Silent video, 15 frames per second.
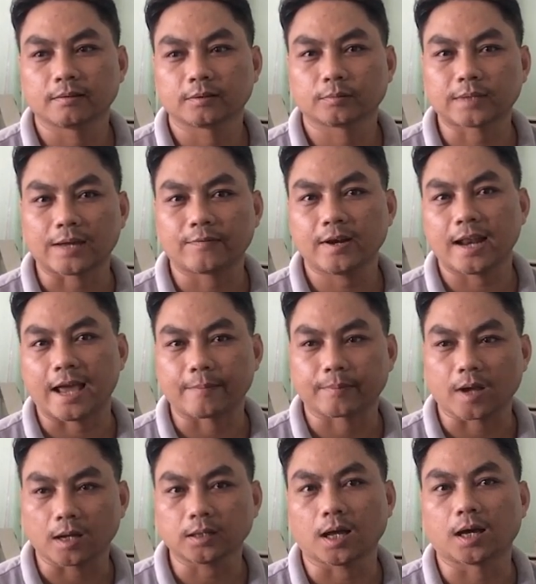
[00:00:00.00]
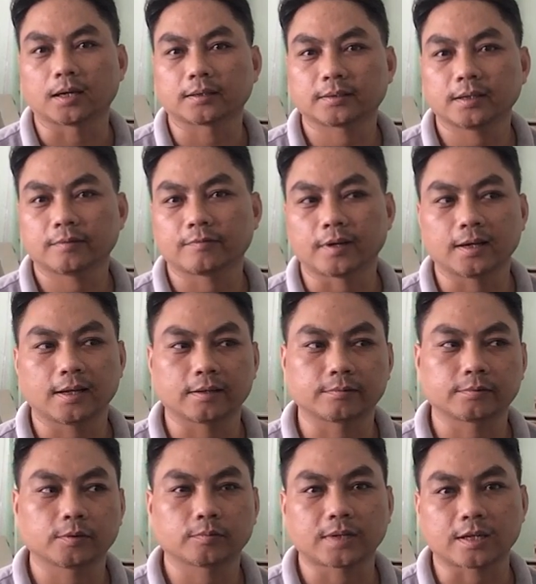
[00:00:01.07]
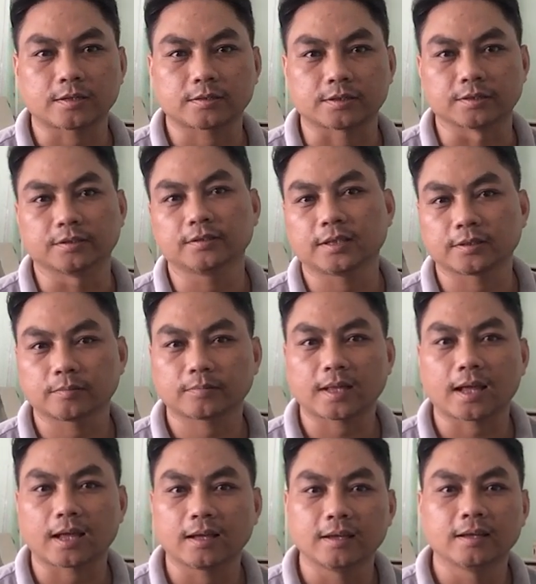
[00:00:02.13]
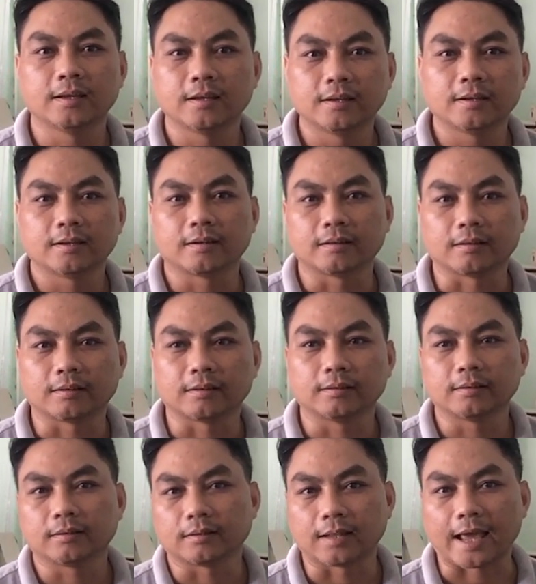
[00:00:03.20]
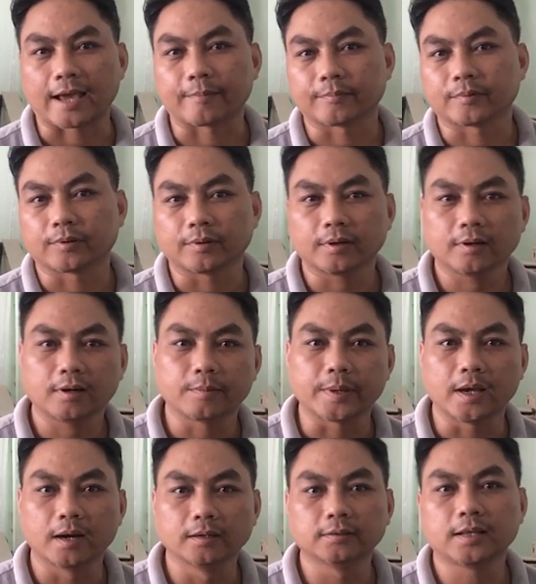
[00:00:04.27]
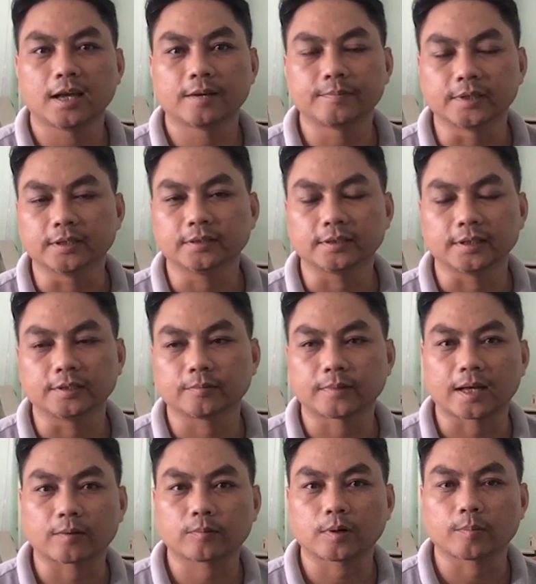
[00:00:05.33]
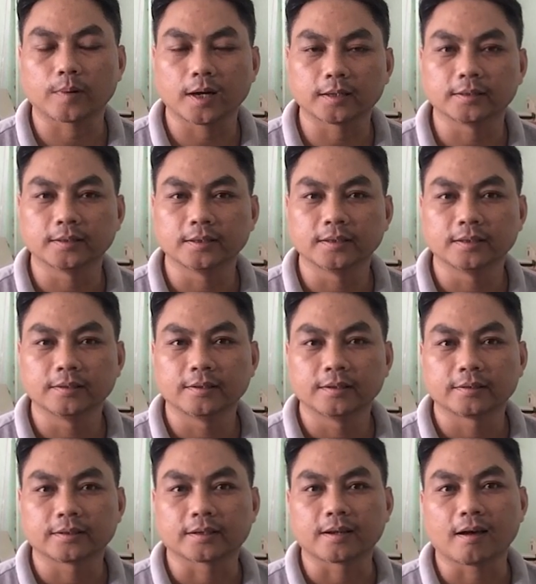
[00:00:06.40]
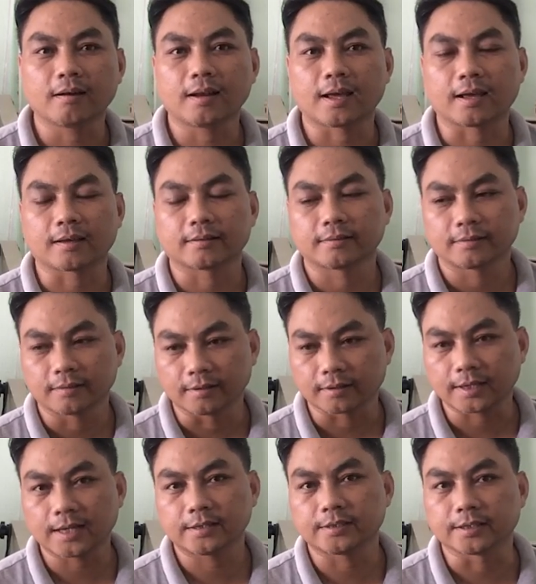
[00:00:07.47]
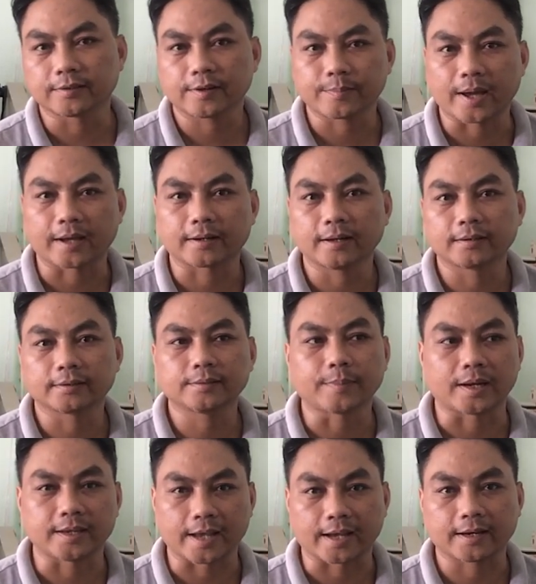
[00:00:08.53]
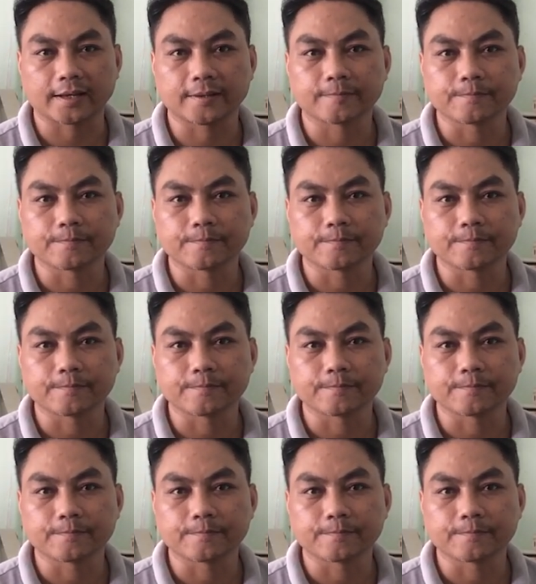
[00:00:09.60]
Chúng ta phải làm cẩn thận chứ không phải là chúng ta sửa là chúng ta làm rồi nó bị hư thêm nữa thì chúng ta cũng không nên. Do đó là các anh chị các bạn nên cứ mạnh dạn đi.